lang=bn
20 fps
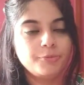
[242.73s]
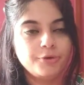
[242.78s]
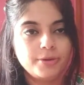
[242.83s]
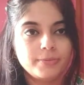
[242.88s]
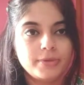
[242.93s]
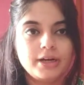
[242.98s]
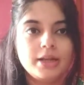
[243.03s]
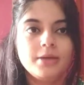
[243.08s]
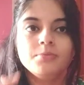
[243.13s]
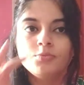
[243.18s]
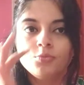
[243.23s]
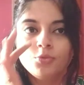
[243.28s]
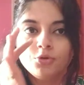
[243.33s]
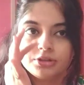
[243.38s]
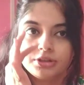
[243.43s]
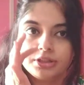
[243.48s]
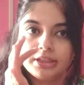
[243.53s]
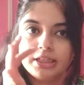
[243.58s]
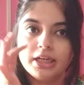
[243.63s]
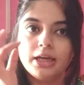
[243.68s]
পরিমাণে মুখ
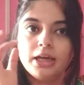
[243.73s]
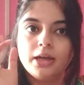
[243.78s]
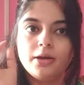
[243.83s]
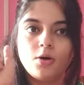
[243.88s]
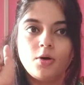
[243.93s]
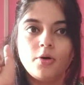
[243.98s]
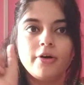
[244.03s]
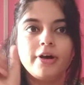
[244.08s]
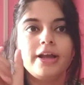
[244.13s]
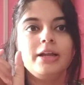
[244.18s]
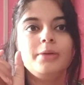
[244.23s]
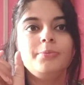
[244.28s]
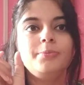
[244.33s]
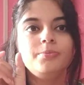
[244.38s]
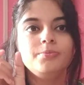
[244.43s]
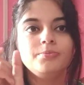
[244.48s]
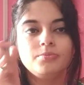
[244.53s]
থেকে অয়েল